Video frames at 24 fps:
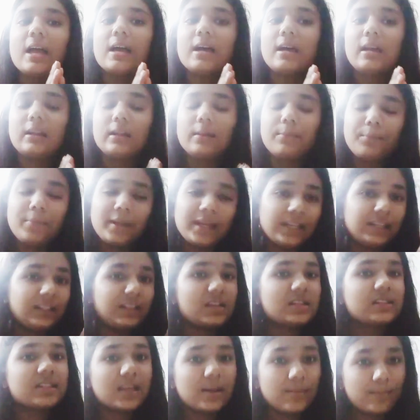रिपीट
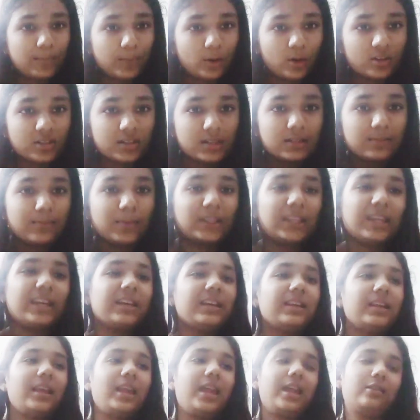द सेम प्रोसेस पता
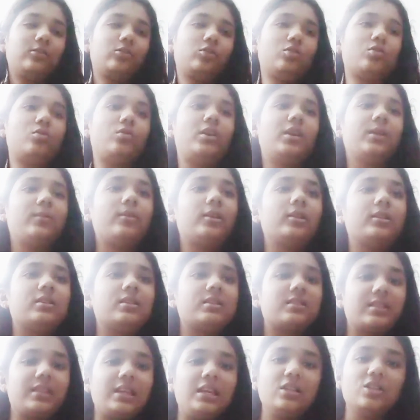है एक थोड़े बहुत
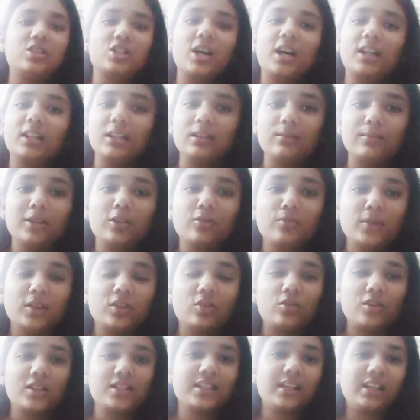तीन चार दिन में
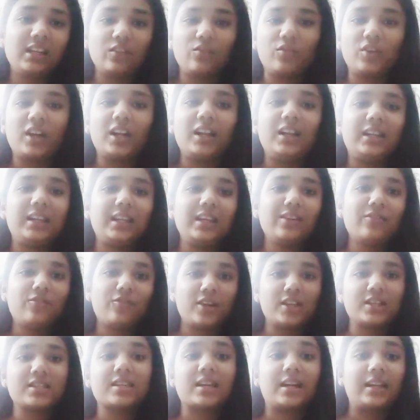तुम्हें थोड़ी सी डिफ़िकल्टी
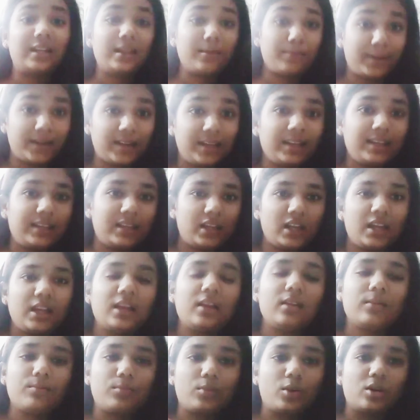फेस करनी पड़ेगी
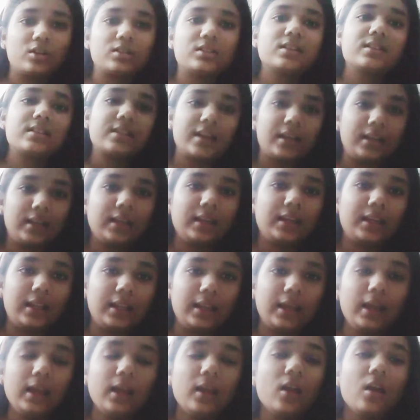ये प्रोसेस करने के
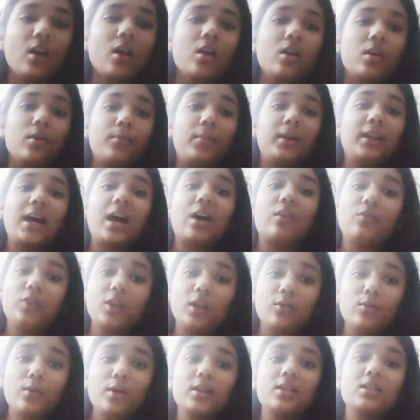लिए बट
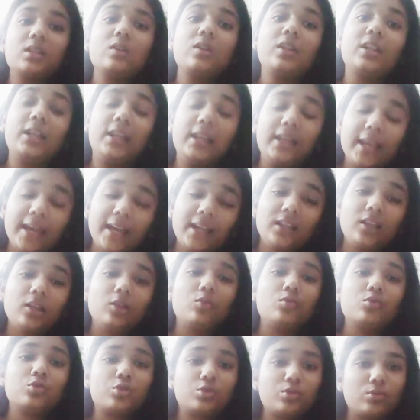आफ्टर वर्ड्स यू विल गेट
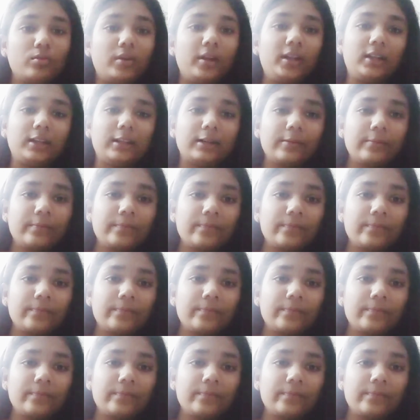यूज टू इट